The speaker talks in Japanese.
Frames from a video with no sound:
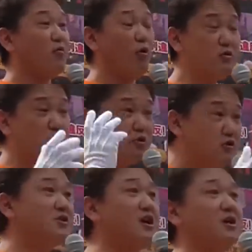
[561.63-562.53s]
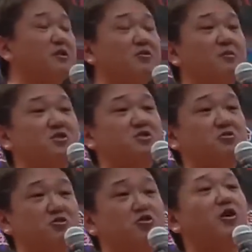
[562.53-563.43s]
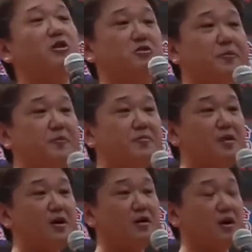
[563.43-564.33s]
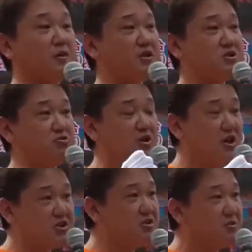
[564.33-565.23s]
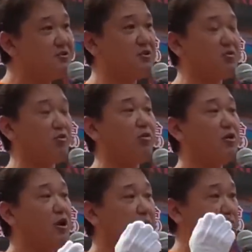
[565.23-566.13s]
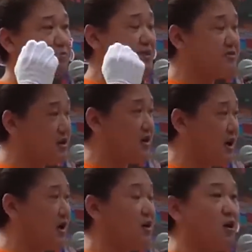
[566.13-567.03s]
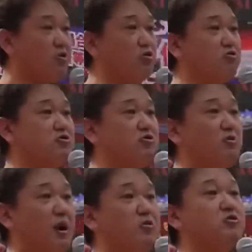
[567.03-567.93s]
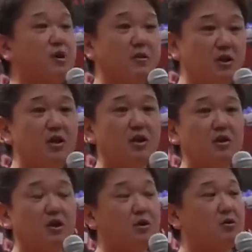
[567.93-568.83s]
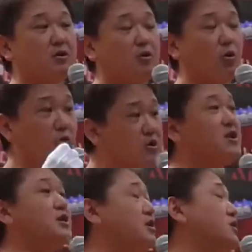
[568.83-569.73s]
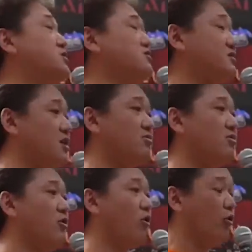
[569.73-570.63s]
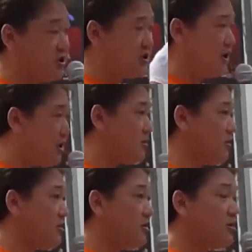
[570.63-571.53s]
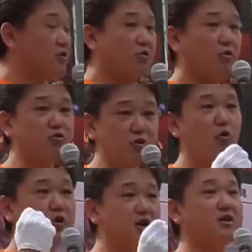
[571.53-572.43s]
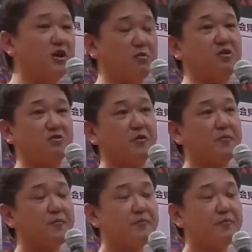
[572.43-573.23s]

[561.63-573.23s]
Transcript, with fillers: 本当にね、大和魂を抜き取られてる。だから私繰り返し言ってますけども、皆さんがこの国を守るために、本気で戦ってください。本気でね。本当に本気でやんなきゃダメですよ。